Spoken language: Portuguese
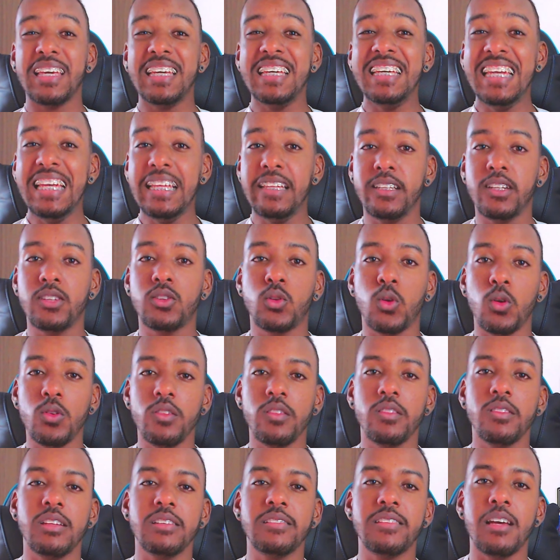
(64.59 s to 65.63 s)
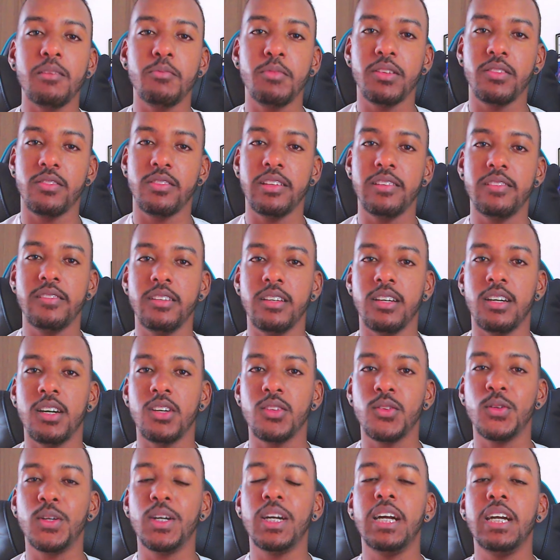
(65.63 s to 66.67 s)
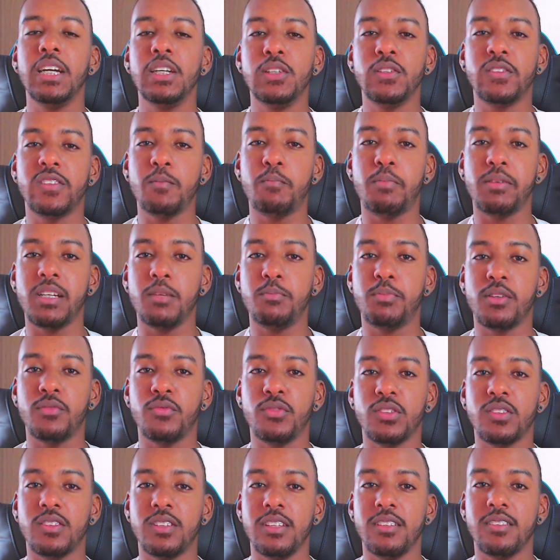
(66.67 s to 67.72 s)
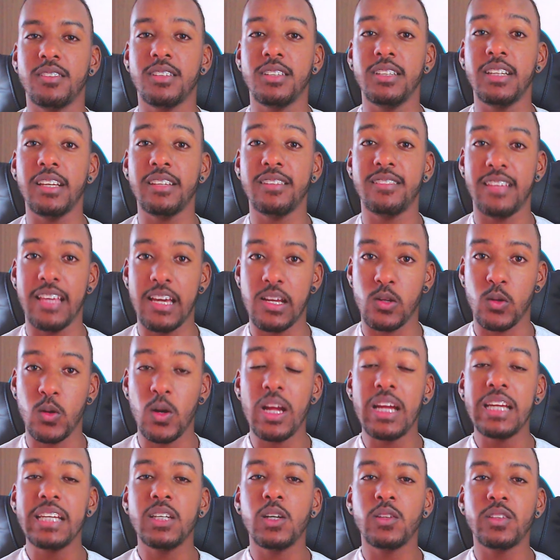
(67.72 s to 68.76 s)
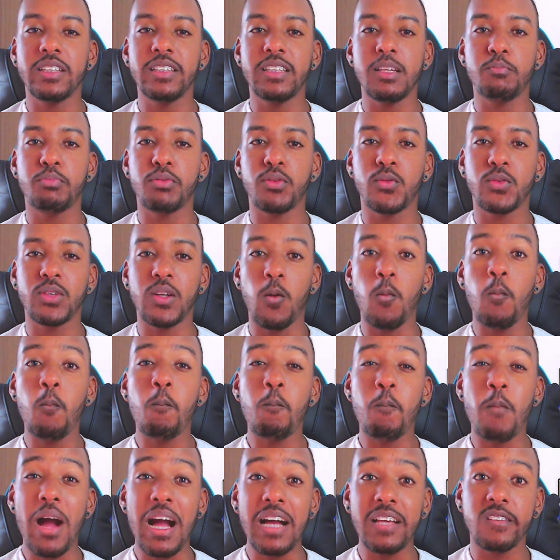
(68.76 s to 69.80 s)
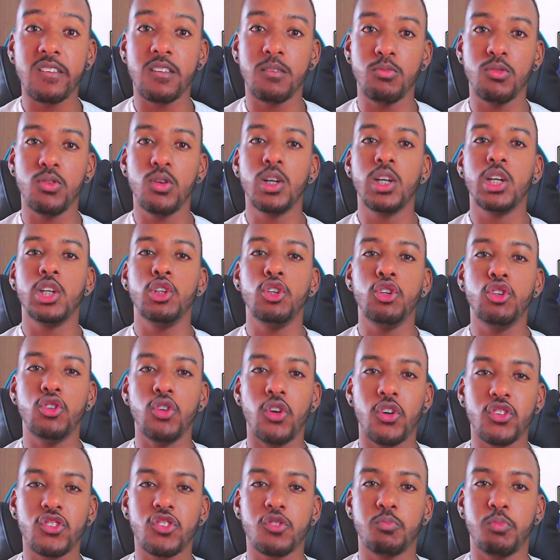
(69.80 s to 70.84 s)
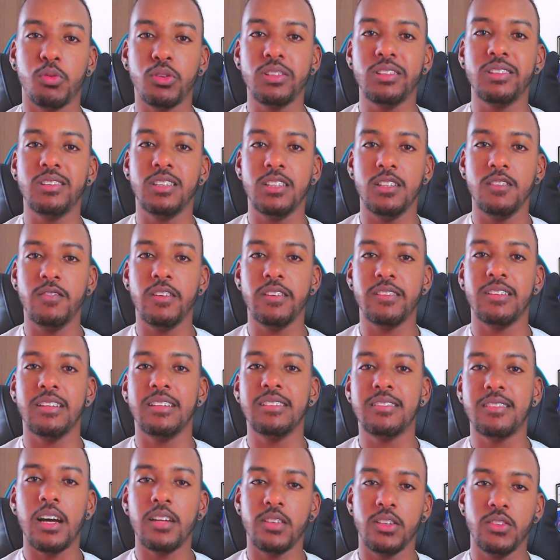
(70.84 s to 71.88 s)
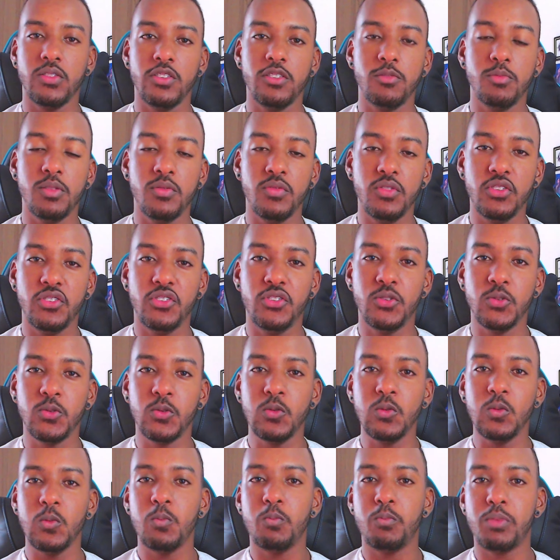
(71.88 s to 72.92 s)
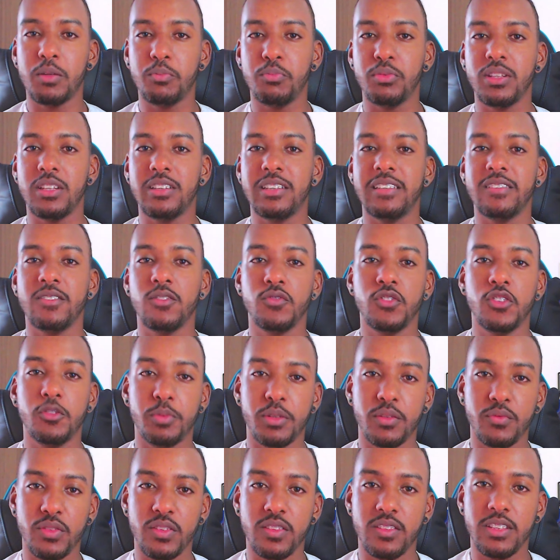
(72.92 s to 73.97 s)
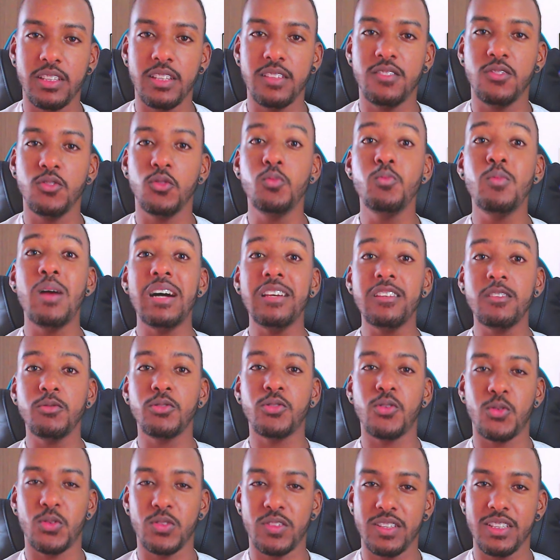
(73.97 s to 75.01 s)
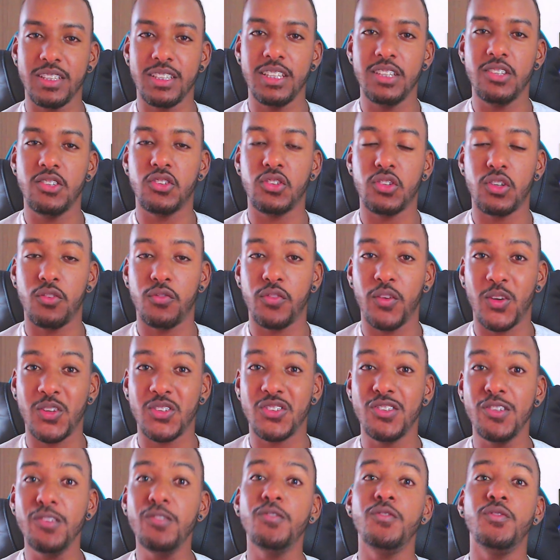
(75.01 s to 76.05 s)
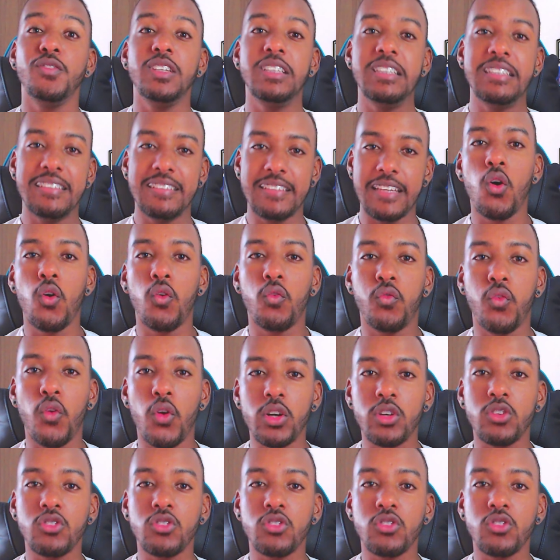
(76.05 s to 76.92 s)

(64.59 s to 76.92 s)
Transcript: E entre todos os lançamentos desse ano, eu separei para vocês que, né, sério, eu tentei procurar o máximo de jogos possíveis lançados em 2021 para poder trazer o vídeo para vocês e o máximo que eu consegui de troféus difíceis foram